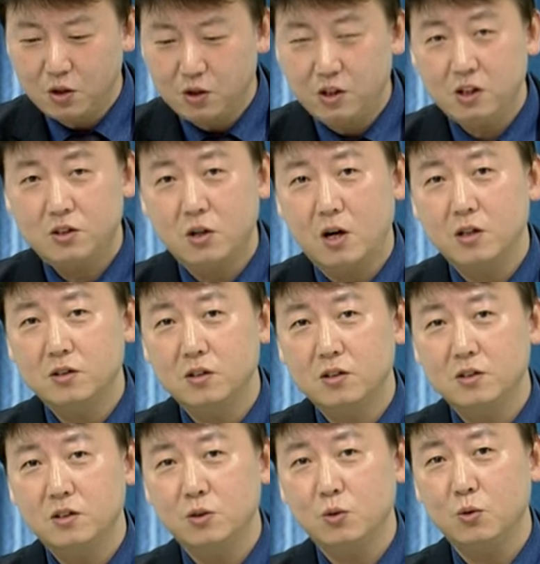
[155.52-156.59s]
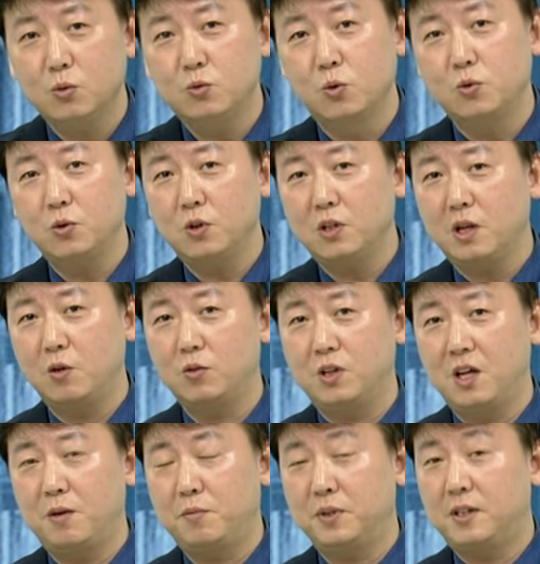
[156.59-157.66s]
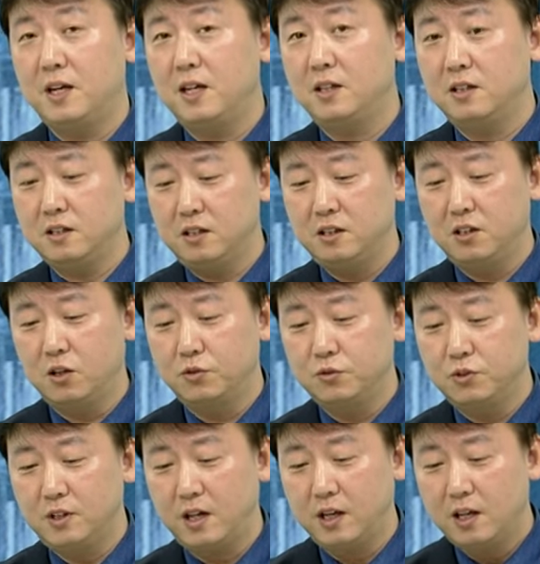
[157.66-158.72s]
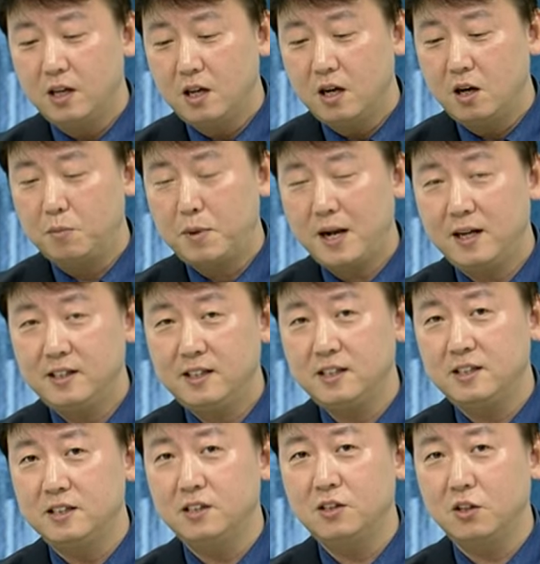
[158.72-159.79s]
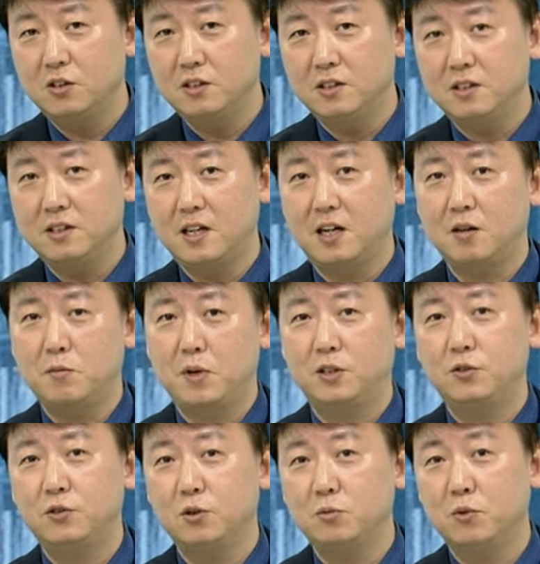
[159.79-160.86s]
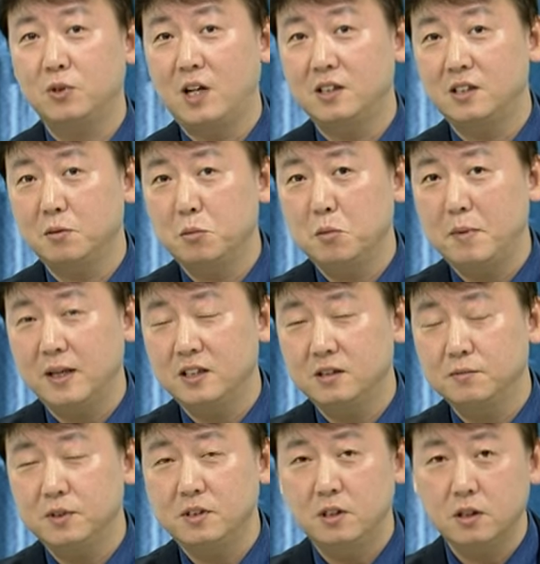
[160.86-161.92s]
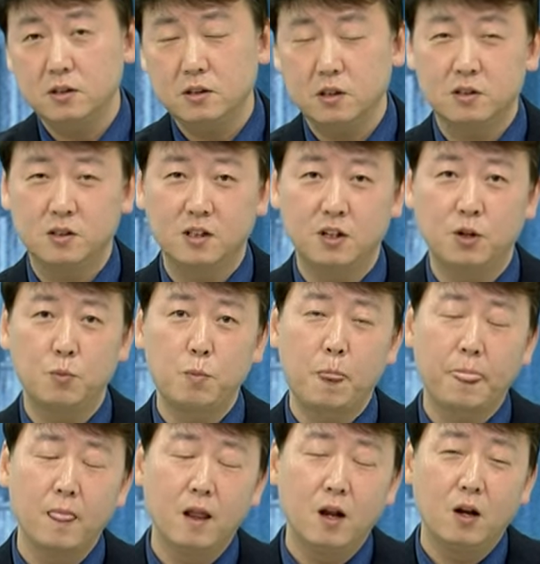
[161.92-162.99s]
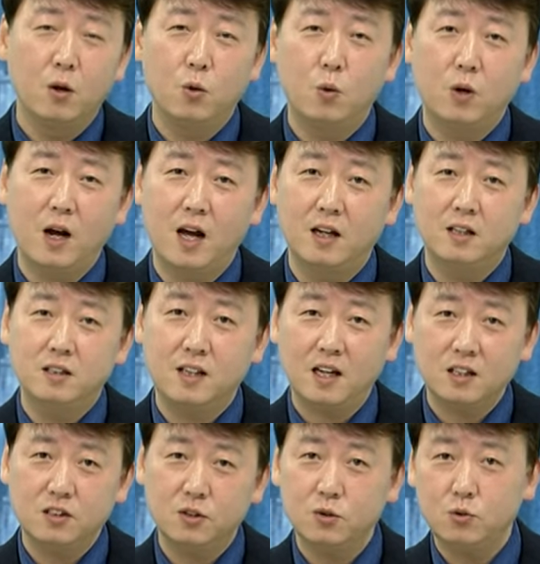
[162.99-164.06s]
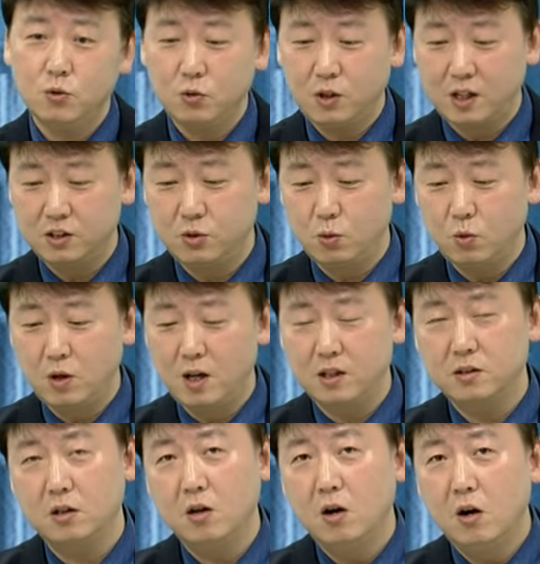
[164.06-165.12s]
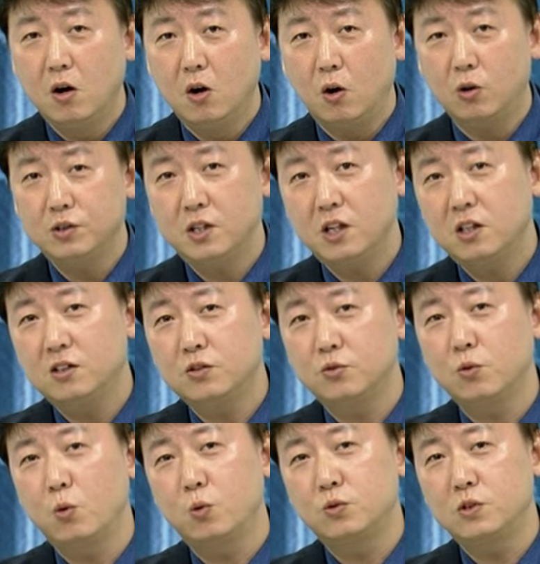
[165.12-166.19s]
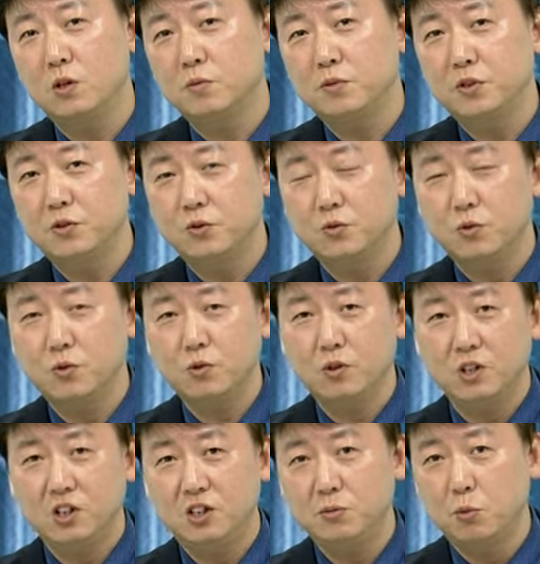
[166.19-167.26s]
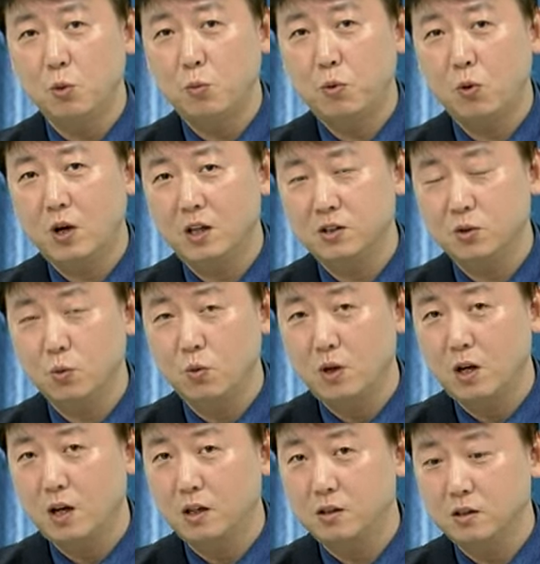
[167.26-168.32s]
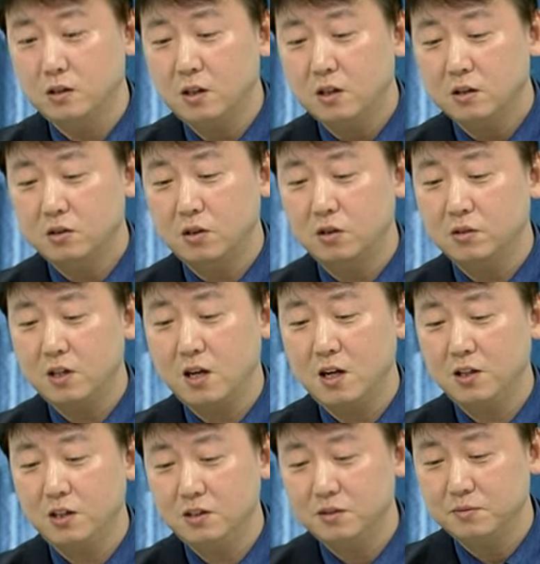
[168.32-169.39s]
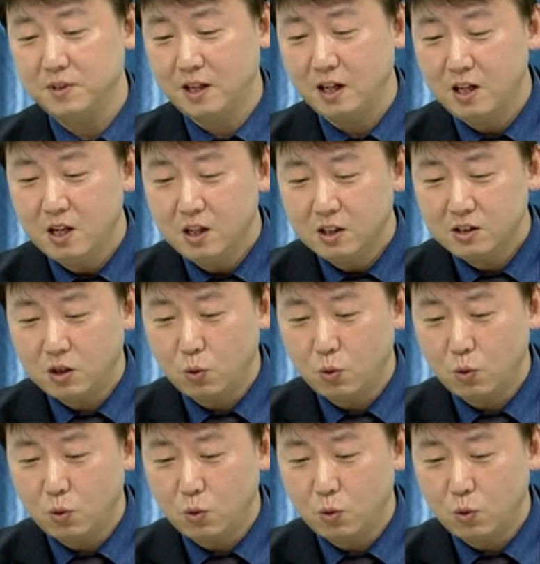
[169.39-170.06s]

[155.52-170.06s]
이 저항선을 찍고 조정이 나올 때 밑에 있는 이 연두색, 어, 빨간색 지지선을 제가 매수점으로 다시 한번 말씀을 드렸었는데요. 그 라인을 딱 찍고 다시 올라와서 어제 기준 고점 기준으로 25%까지 올라가는 그런 상황이었습니다. 자